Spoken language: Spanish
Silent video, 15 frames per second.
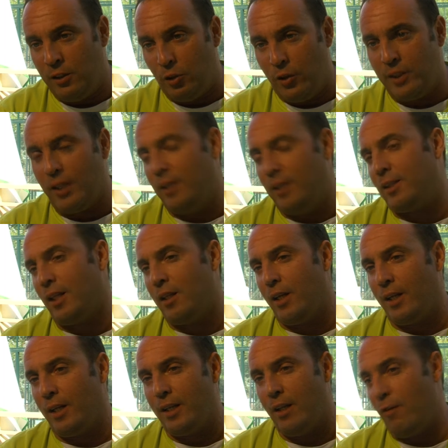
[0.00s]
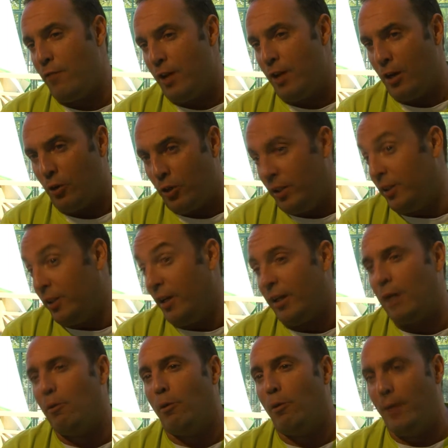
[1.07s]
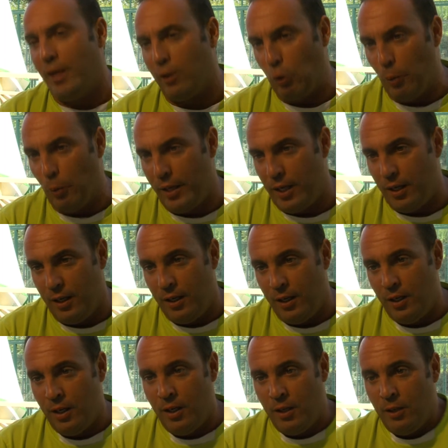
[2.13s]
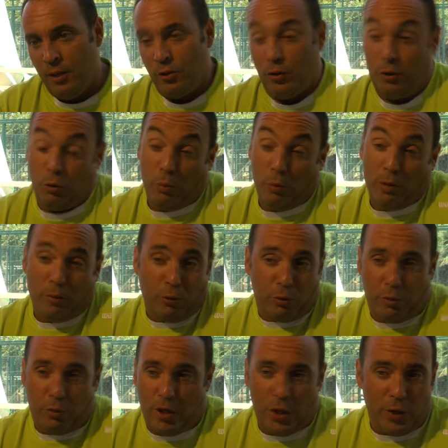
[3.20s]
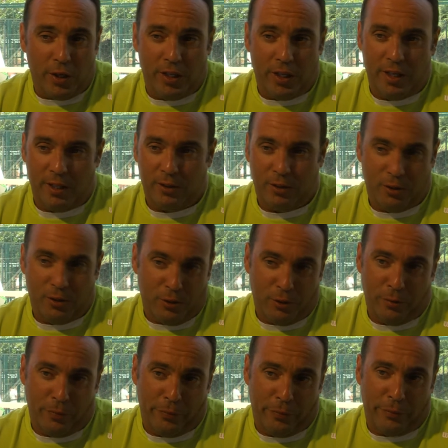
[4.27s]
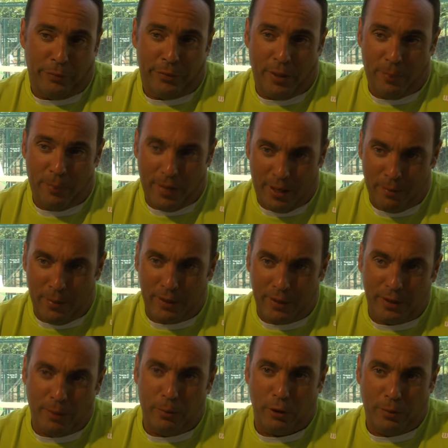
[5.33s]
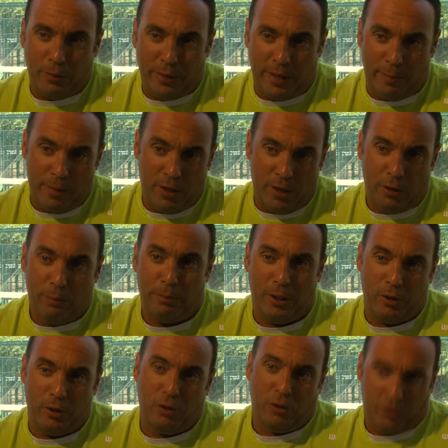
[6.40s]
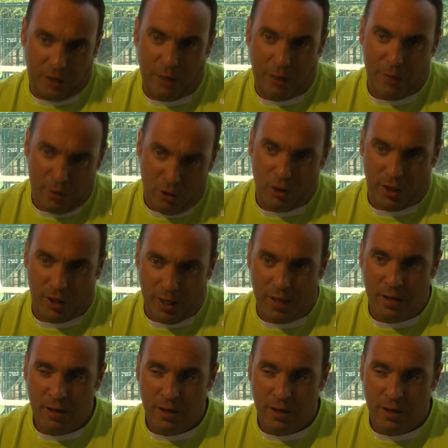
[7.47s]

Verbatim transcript: toda esa distancia que te ha desviado la corriente tienes que volver a recuperarla. Entonces tú mismo, tú puedes hacer lo que quieras. O te paran más tiempo, te paran menos, pero sabiendo lo que hay.